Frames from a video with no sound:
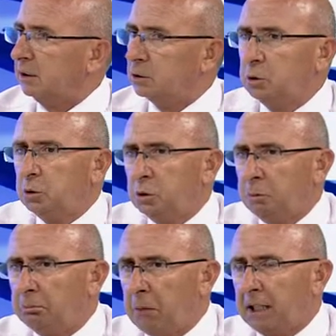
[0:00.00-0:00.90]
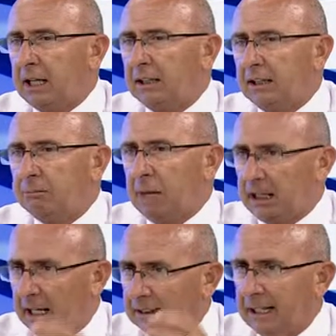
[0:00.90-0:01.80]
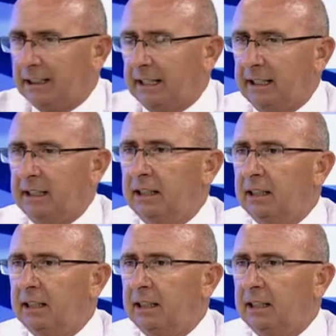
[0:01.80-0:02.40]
Çünkü bakan, bakan da dahil